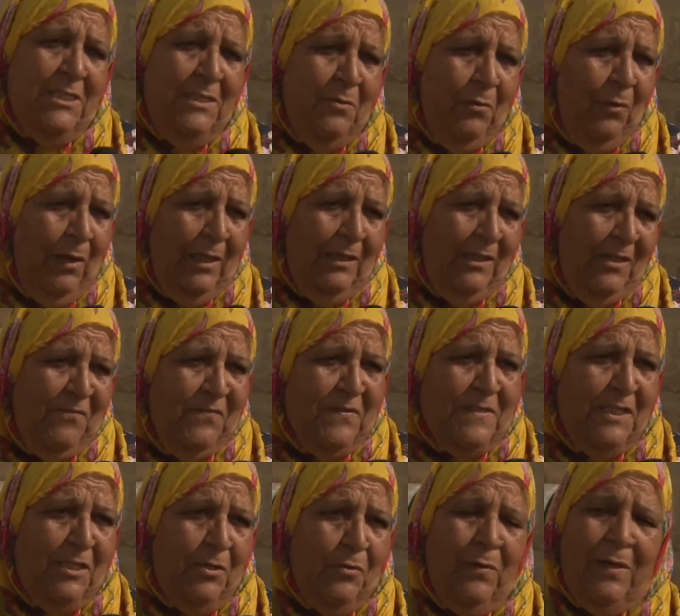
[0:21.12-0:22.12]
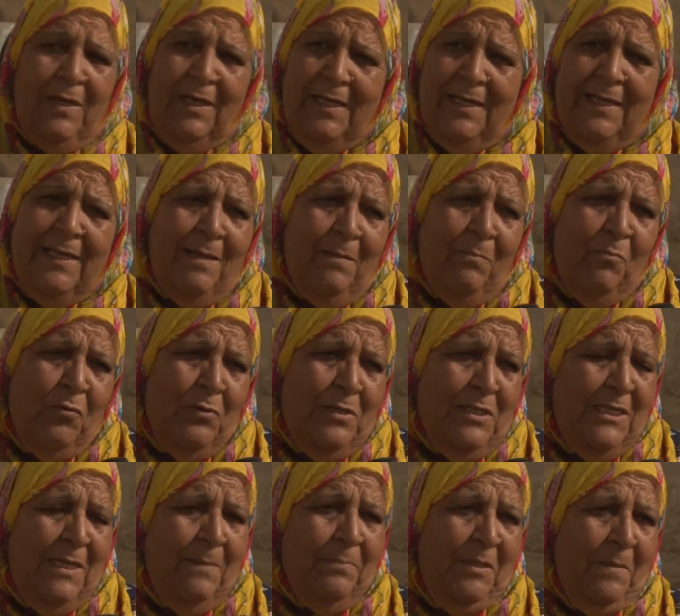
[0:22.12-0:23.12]
نجي وحتى في ثور الايام
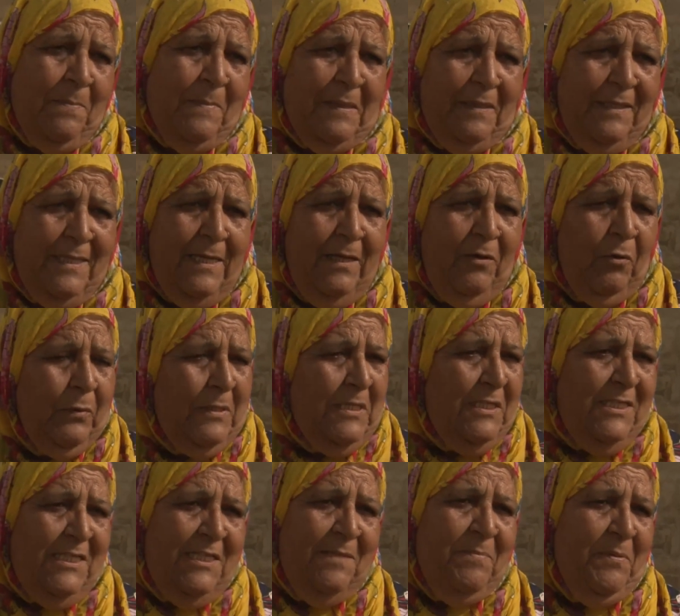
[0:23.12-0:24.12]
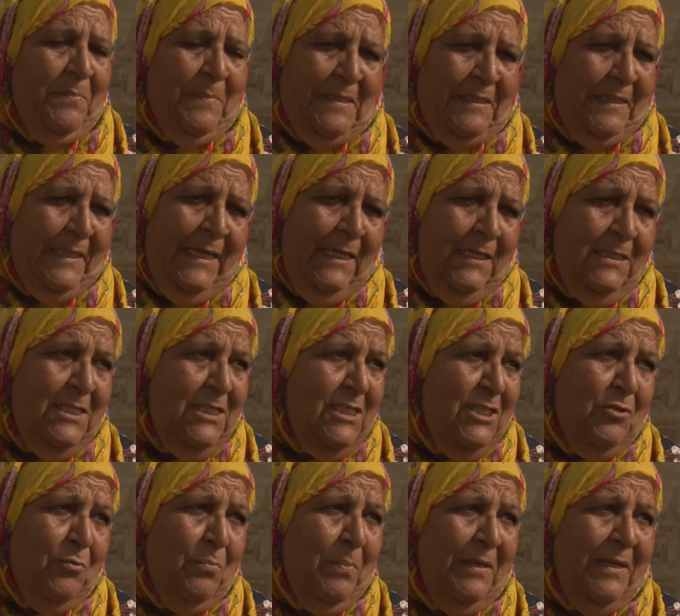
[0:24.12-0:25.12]
ولدي يبدا مرتاح ولا نسيبي مرتاح
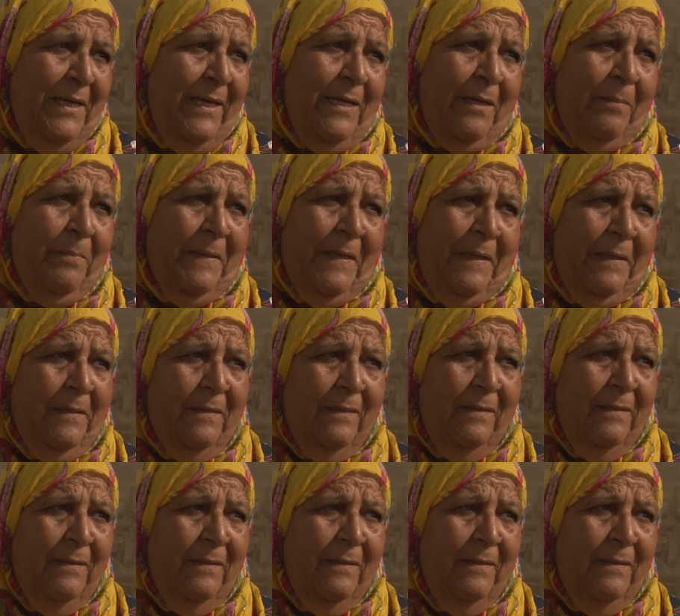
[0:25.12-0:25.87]
نجيو بالكرهبه